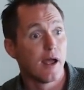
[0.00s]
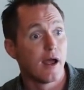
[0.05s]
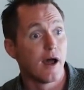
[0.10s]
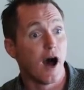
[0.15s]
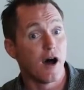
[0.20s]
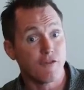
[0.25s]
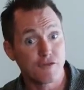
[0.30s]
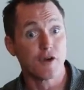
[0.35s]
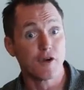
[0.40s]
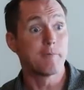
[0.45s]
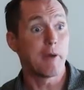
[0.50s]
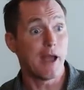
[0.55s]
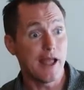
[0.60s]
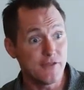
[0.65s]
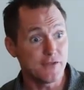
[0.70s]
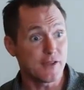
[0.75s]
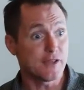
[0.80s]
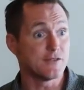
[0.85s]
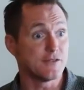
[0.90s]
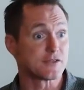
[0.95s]
em
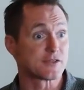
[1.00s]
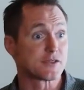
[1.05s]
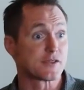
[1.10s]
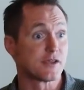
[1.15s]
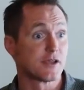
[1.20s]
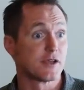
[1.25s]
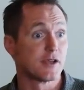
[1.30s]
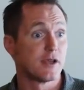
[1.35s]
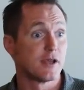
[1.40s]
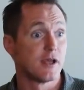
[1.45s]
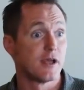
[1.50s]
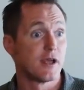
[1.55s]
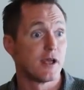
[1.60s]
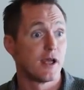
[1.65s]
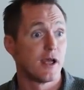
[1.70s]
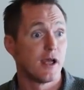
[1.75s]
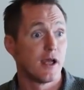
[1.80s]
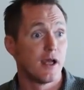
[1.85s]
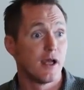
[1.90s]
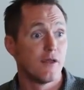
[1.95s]
arrependimento
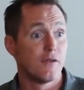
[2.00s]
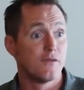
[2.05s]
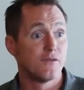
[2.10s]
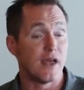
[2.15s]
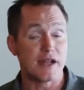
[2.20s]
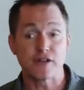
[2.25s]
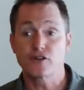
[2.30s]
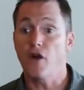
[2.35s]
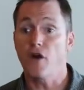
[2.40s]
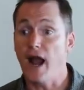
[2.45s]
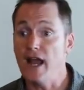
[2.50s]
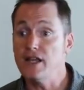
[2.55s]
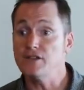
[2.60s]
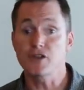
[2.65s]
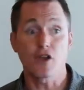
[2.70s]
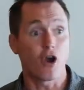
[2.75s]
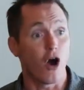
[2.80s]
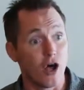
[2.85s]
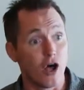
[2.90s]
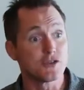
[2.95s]
que
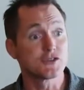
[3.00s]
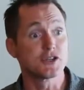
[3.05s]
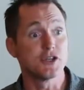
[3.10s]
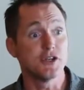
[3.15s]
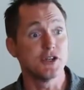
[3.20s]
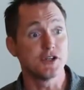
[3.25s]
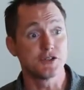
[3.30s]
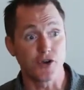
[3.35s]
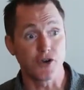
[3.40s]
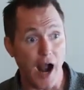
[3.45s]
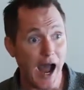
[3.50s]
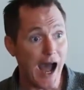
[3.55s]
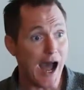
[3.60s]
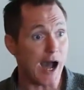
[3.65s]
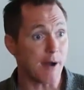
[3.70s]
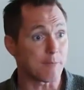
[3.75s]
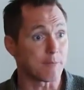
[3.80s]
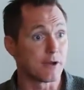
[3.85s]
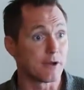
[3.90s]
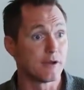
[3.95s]
Cristo te chama para
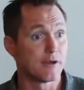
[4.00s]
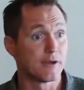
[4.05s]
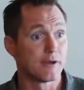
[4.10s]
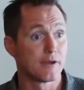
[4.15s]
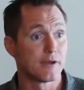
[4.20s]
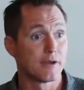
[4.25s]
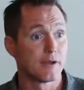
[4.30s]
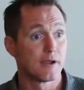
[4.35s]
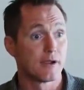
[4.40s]
largar.